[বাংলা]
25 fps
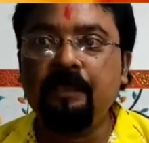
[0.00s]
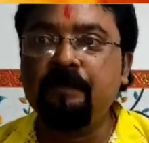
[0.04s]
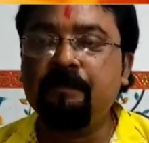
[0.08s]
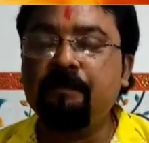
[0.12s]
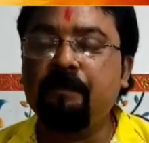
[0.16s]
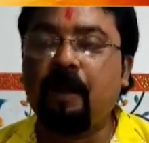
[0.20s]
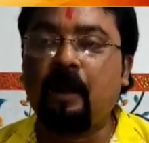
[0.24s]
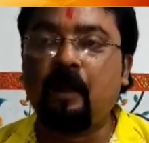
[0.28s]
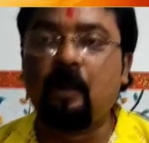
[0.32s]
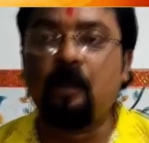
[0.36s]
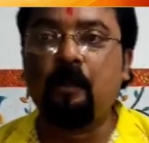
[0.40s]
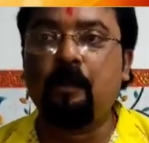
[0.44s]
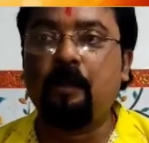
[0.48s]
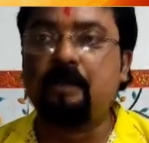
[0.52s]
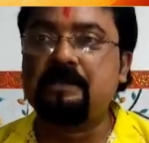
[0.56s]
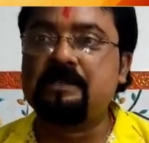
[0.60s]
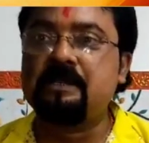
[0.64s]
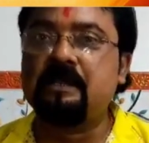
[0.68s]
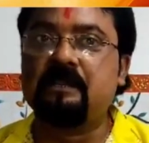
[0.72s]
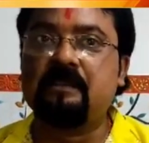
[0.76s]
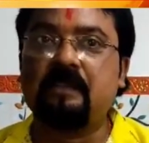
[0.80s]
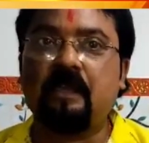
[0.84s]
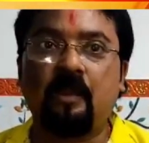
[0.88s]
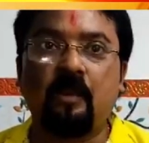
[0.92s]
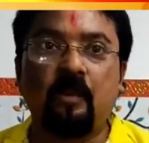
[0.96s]
এই বারো
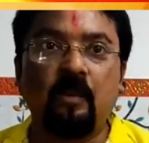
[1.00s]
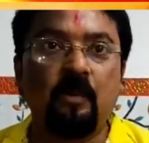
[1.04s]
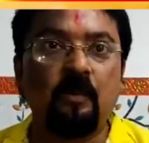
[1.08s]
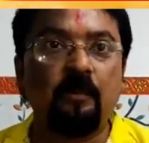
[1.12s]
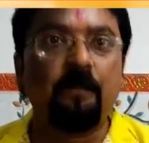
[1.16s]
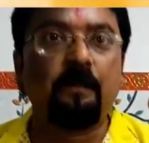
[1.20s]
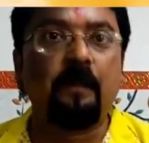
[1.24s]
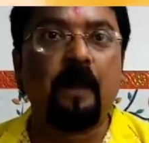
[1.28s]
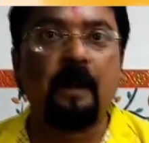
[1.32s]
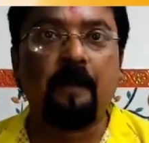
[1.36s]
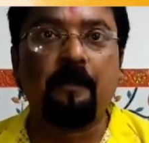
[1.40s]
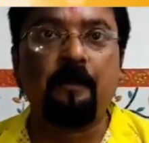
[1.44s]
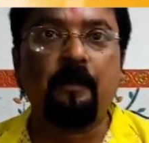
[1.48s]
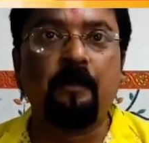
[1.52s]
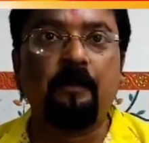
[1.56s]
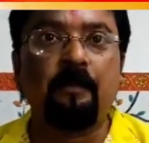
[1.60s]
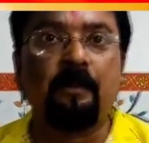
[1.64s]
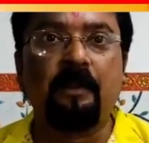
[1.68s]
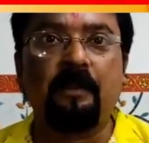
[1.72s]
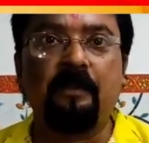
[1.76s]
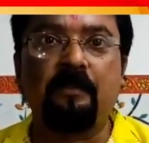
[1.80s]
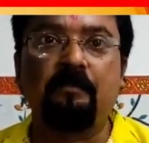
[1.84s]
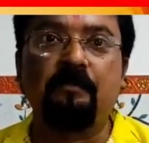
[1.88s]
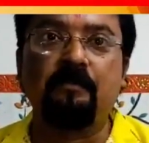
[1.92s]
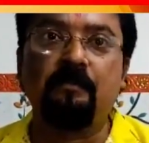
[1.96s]
মাসে তেরো পার্বণ
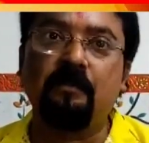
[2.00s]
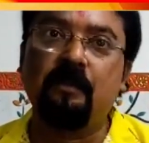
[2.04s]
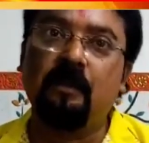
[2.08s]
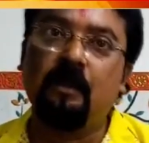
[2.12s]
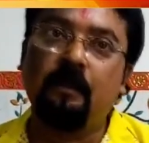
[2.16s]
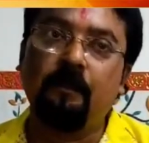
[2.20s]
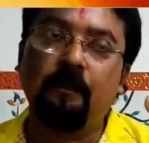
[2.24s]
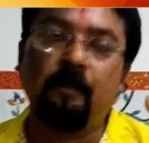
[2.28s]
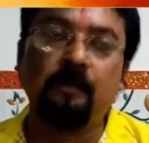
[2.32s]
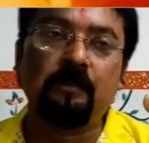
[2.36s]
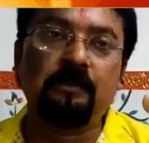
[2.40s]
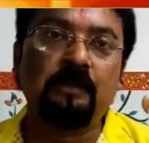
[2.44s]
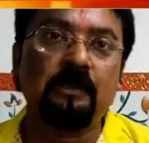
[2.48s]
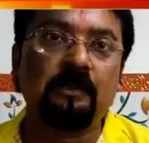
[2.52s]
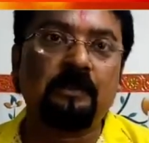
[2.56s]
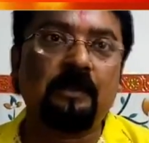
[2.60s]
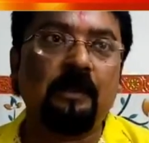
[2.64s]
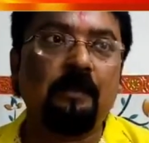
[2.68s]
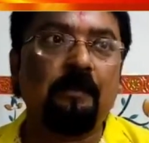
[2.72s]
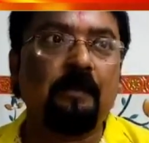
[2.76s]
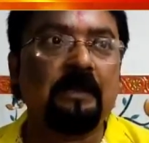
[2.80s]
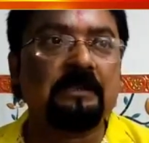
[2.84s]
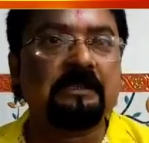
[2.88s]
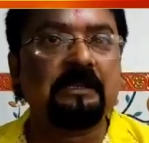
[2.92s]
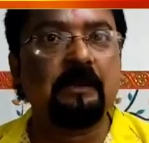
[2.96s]
হয়
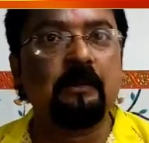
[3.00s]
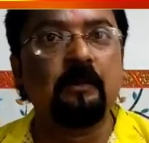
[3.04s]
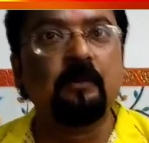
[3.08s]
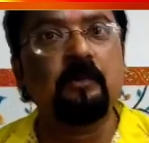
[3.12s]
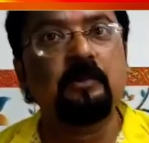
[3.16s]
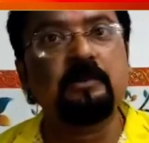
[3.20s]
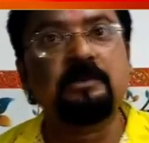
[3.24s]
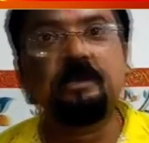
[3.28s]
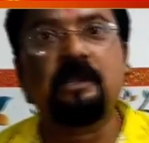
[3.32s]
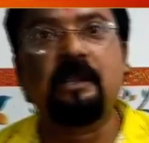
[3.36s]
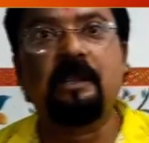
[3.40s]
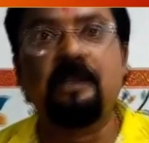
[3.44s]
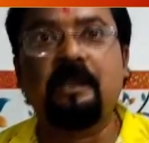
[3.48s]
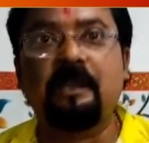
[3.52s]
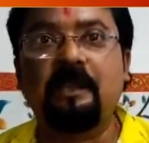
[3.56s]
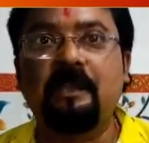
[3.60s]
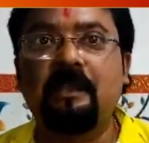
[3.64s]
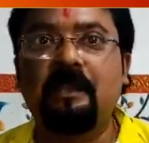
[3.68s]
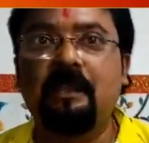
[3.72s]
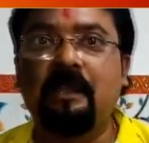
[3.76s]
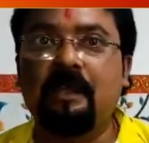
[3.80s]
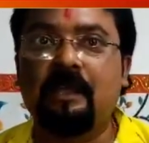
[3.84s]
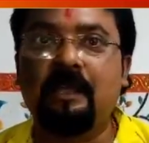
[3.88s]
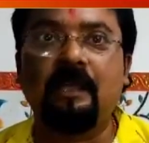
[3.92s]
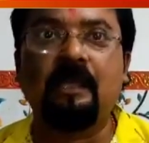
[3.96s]
প্রত্যেকটা মাসে অনুষ্ঠান
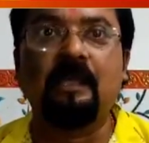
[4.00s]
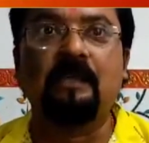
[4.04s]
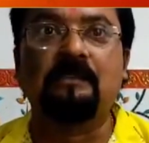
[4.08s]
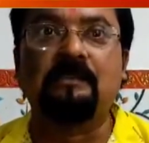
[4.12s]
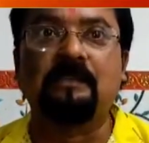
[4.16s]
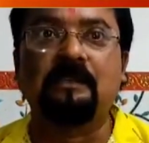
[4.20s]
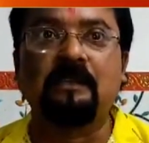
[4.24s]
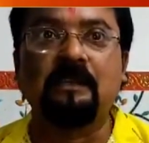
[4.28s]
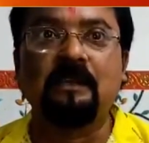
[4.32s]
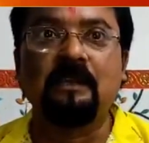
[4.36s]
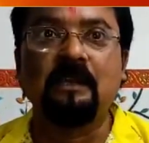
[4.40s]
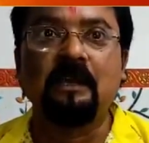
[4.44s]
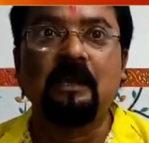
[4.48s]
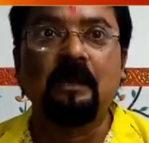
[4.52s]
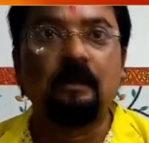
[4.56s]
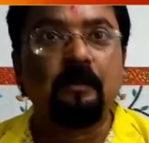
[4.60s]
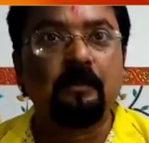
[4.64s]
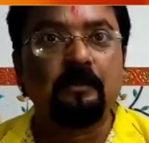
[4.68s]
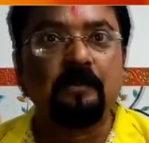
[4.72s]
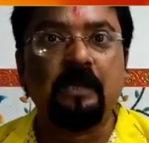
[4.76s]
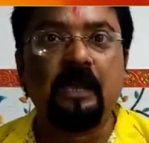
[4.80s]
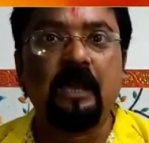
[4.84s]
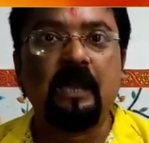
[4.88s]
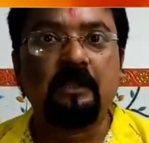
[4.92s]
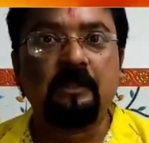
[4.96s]
এখানে লেগে যাবে
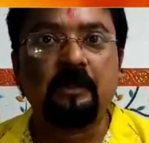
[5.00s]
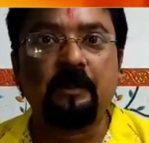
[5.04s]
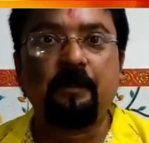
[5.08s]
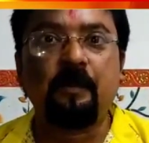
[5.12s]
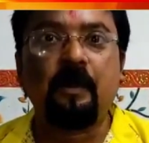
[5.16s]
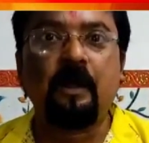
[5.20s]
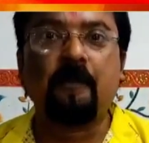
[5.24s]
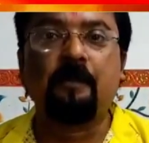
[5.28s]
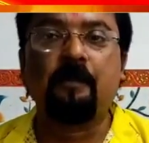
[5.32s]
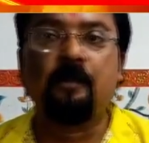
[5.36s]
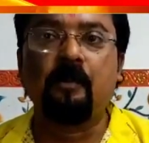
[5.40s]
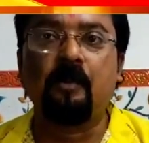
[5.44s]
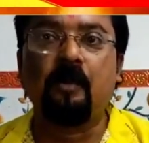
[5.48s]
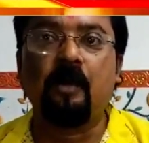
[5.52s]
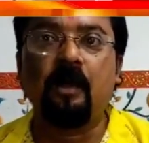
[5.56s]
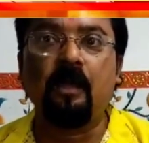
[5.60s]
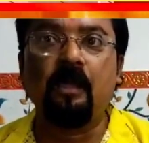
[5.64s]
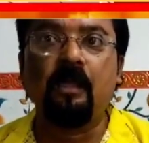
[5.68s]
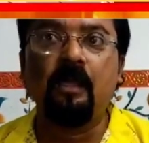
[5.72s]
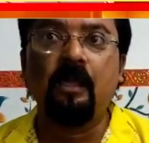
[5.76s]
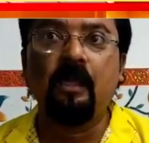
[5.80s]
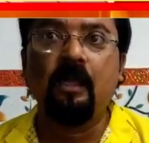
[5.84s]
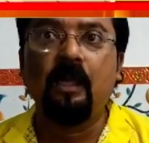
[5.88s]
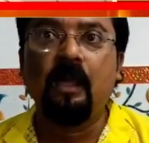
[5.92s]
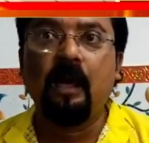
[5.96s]
পূজা এত পার্বণ
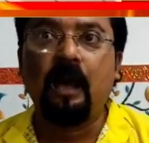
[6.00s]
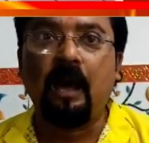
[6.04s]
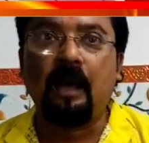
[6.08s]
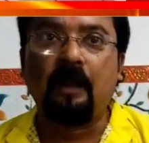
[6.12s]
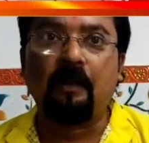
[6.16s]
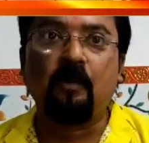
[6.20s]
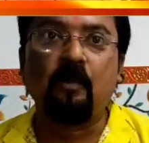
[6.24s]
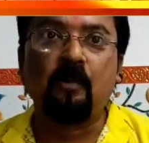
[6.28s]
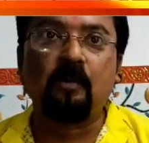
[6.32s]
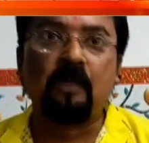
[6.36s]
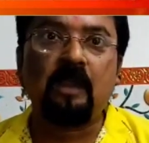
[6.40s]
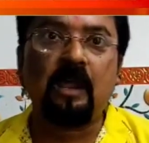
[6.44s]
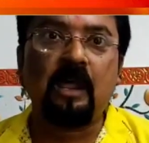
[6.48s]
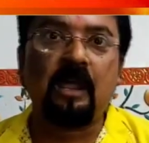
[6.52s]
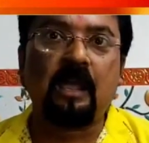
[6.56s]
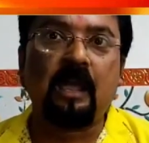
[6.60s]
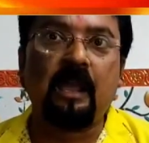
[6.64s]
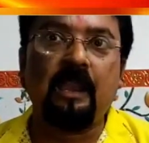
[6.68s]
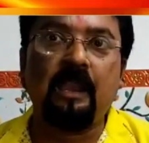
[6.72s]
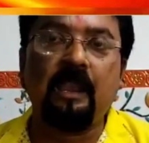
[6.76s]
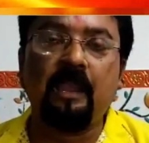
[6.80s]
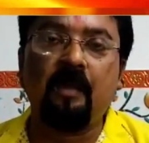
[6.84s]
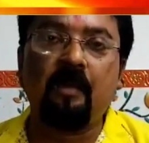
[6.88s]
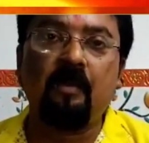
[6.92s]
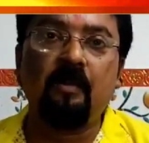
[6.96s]
হয় আর গোটা
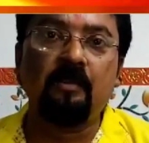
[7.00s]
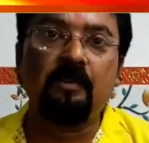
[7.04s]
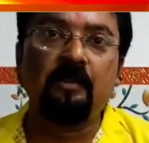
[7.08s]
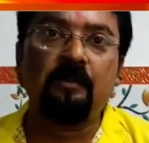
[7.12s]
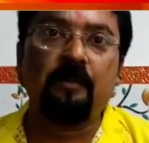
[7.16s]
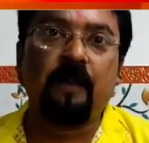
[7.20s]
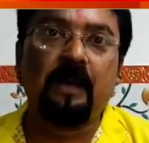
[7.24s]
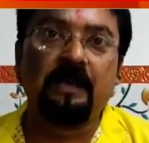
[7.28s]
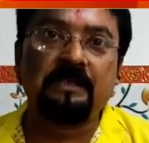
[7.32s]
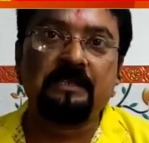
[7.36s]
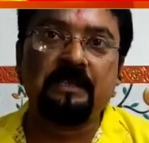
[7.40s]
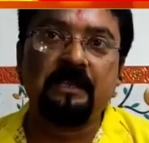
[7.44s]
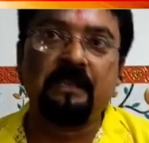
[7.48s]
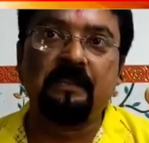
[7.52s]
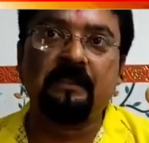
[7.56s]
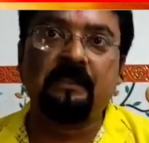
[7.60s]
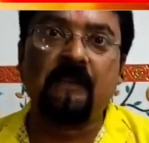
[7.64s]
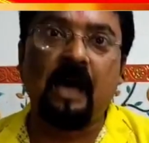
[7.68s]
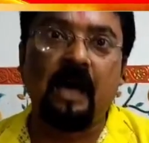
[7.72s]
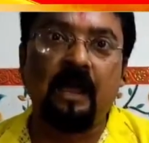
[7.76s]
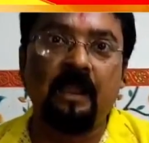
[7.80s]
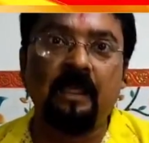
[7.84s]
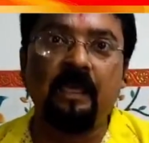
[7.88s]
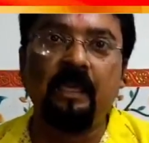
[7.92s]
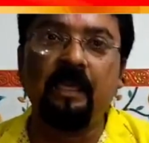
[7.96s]
কালিয়াগঞ্জ বাসিক
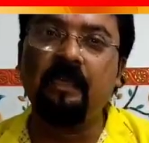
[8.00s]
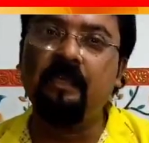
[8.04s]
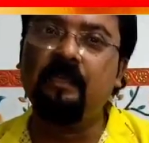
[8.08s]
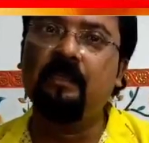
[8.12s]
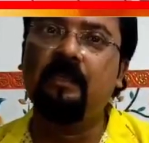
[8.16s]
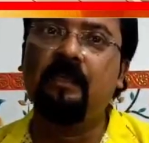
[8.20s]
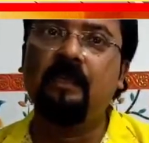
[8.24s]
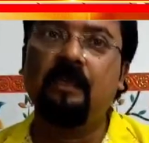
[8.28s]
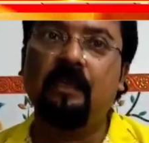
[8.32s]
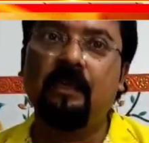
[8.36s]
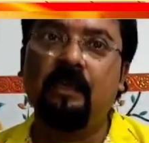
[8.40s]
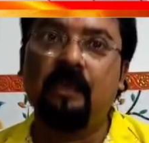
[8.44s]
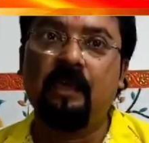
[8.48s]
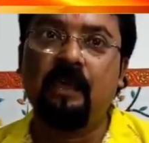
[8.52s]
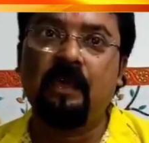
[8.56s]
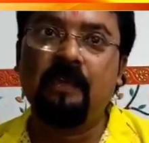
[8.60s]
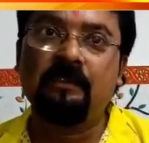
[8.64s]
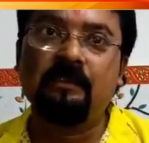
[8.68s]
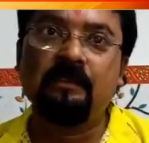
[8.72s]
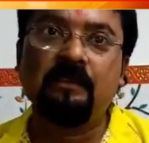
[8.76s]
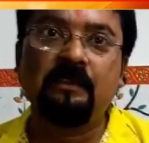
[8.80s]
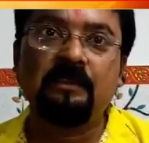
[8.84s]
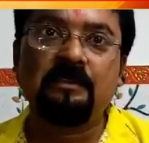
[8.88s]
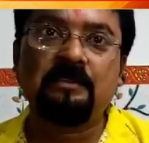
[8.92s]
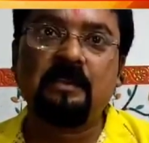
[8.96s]
দামে এই
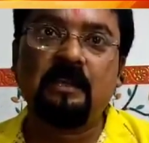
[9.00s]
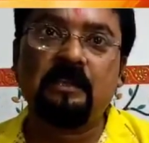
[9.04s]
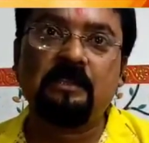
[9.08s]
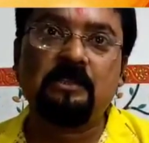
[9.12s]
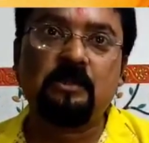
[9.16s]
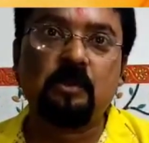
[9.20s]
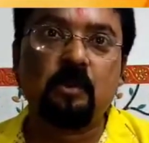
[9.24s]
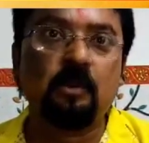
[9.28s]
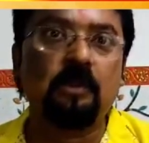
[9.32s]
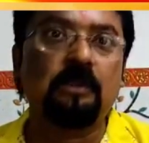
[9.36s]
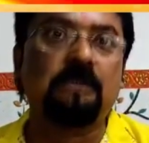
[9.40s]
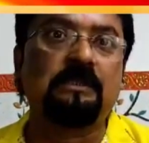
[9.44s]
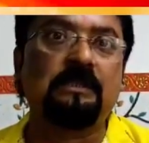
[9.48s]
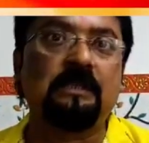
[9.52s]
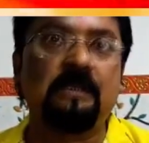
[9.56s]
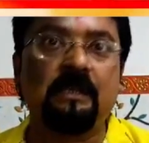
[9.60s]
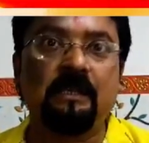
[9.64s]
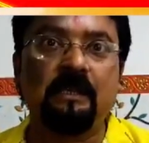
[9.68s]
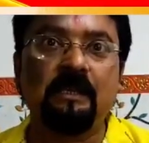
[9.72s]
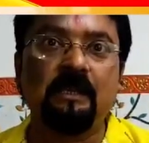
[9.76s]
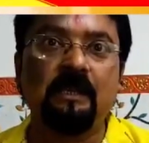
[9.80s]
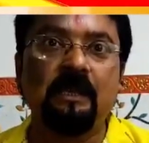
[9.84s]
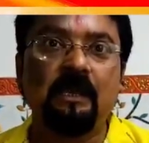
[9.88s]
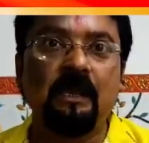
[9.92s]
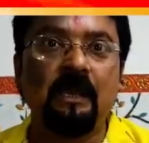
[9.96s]
জিনিসটা চলছে
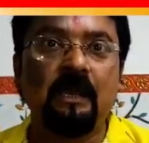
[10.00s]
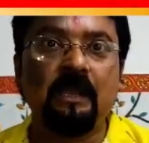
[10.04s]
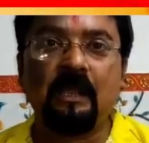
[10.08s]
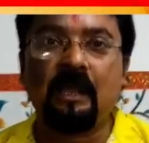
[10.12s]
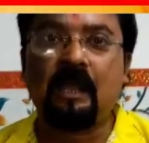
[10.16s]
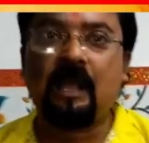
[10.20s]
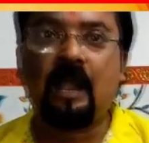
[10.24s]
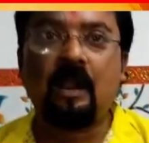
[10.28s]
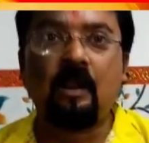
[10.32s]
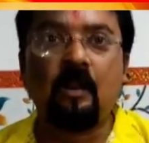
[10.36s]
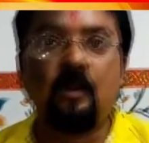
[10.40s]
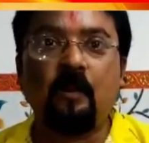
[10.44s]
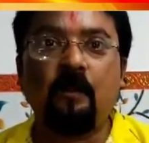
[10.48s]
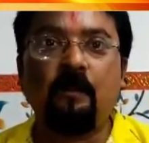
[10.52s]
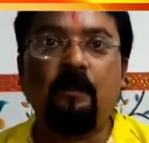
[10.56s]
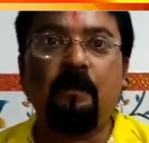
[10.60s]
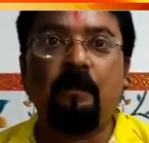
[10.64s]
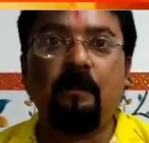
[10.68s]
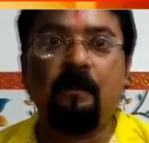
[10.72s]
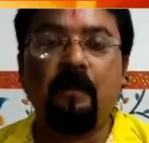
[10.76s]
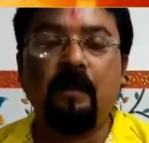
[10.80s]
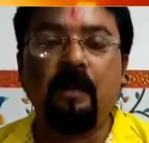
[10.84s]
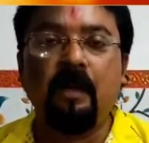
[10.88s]
এটা কারণ